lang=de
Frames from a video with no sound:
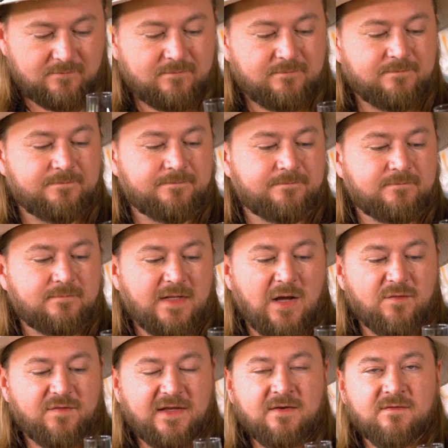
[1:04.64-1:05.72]
Mmh.
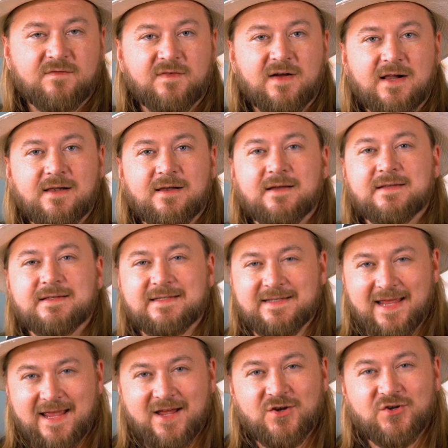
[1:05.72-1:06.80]
Auf jeden Fall
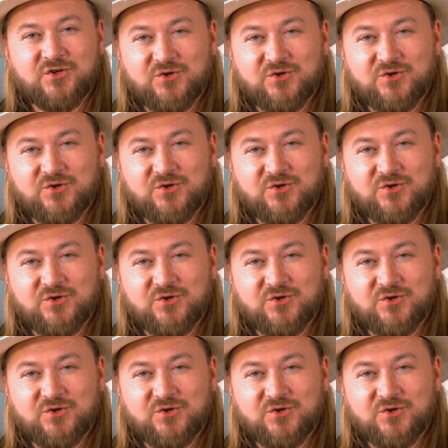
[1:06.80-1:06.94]
sehr